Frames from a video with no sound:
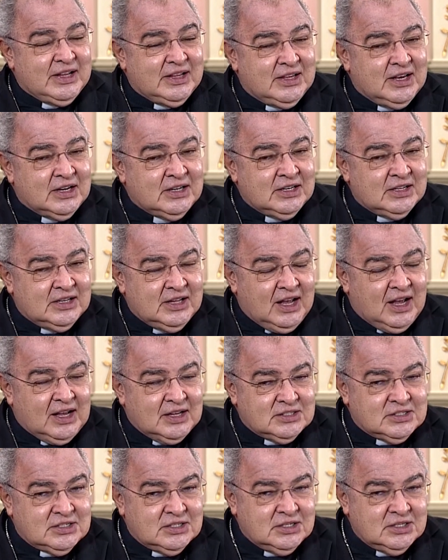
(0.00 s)
a
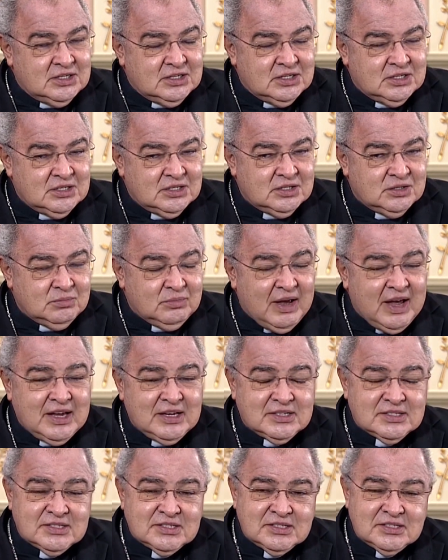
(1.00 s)
eternidade.
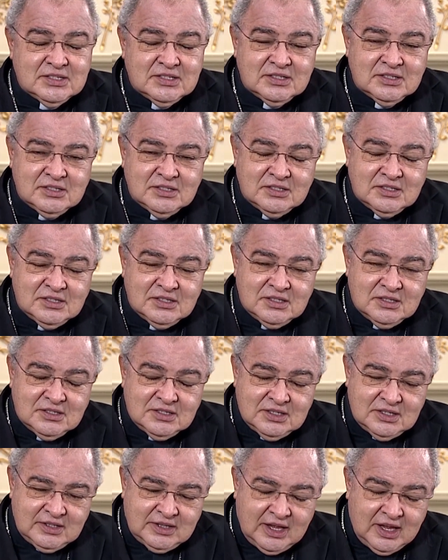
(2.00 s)
Mas,
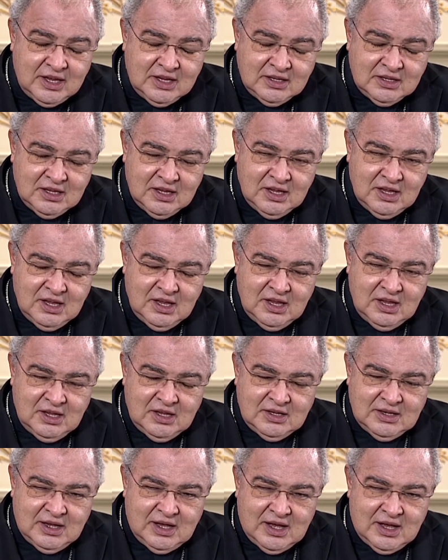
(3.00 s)
se tem
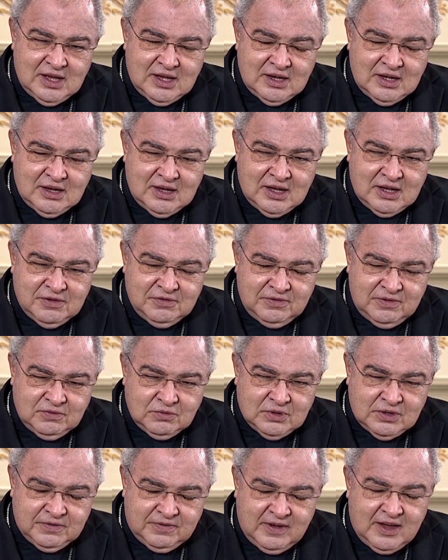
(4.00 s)
a,
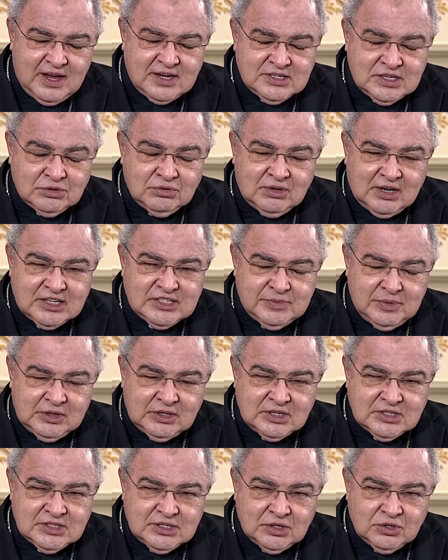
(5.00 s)
a festa do nascimento
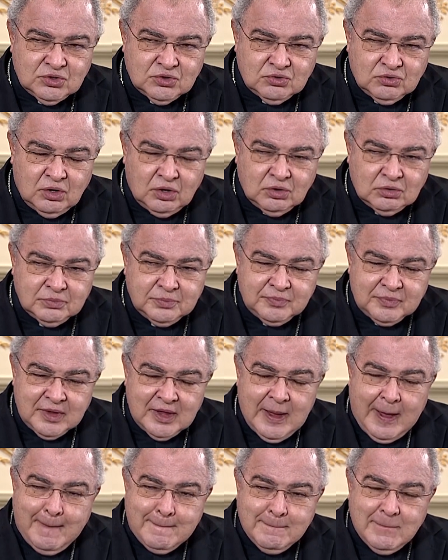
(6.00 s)
de São João
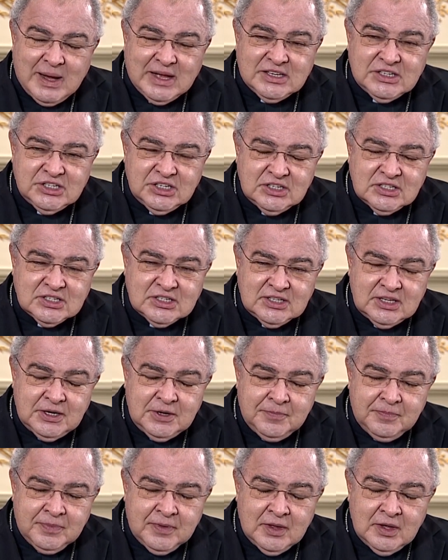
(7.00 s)

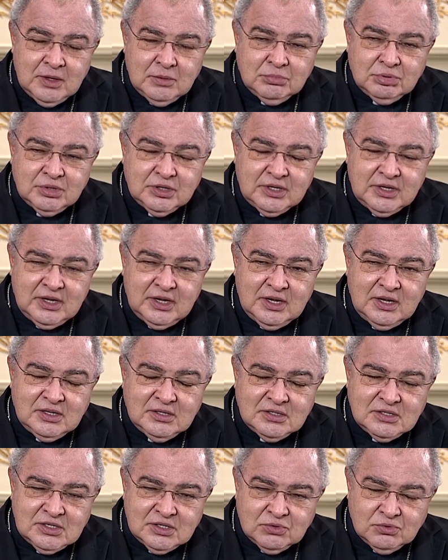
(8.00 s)
Batista,
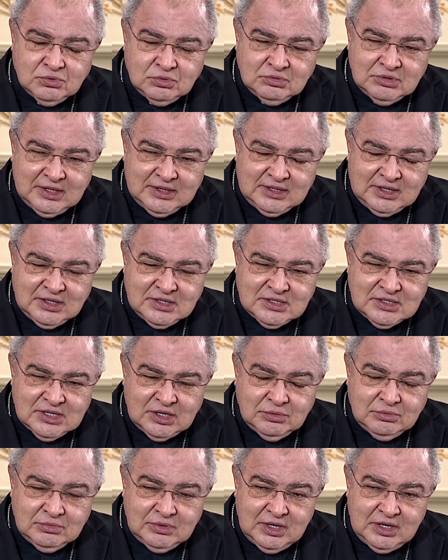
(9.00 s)
porque, segundo a
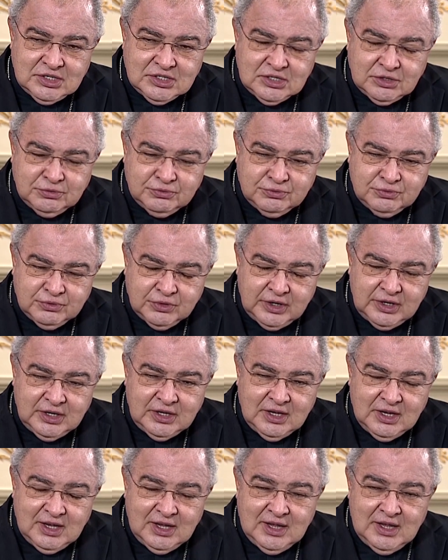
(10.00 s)
tradição, ele já
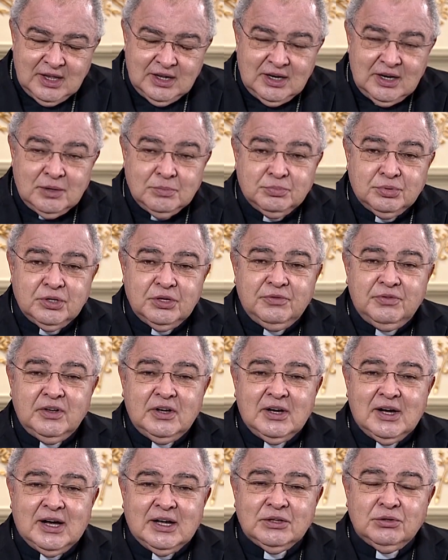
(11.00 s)
foi né,
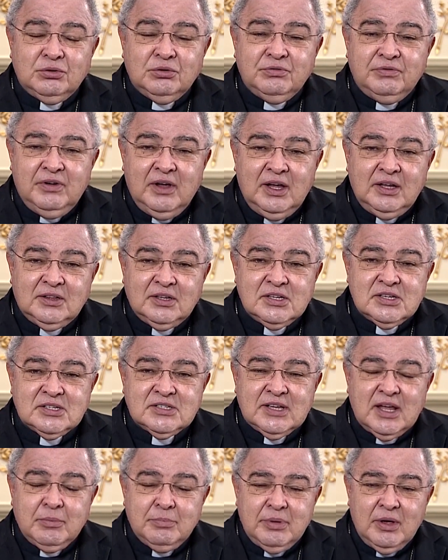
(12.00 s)
purificado no ventre de
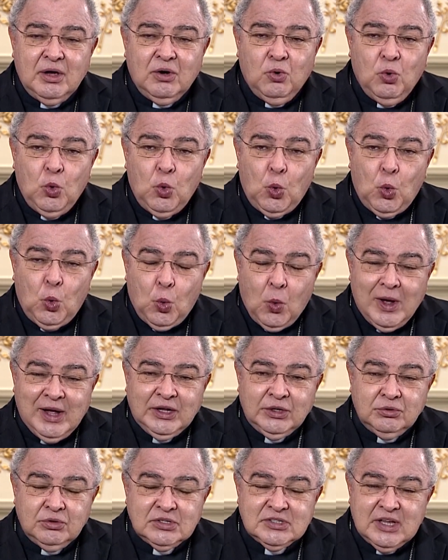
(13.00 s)
Isabel
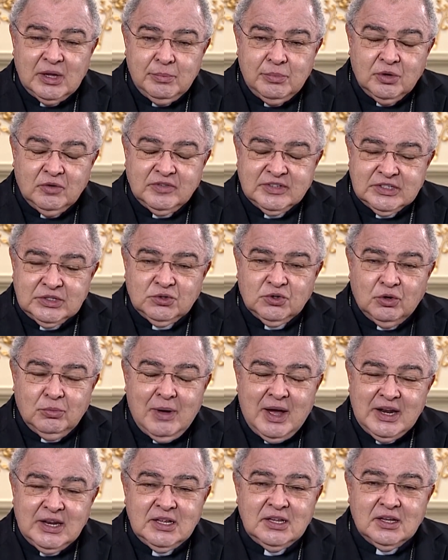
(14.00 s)
quando Isabel visitou
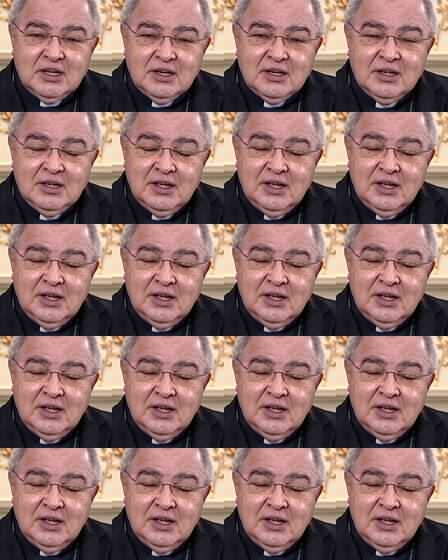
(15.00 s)
Maria.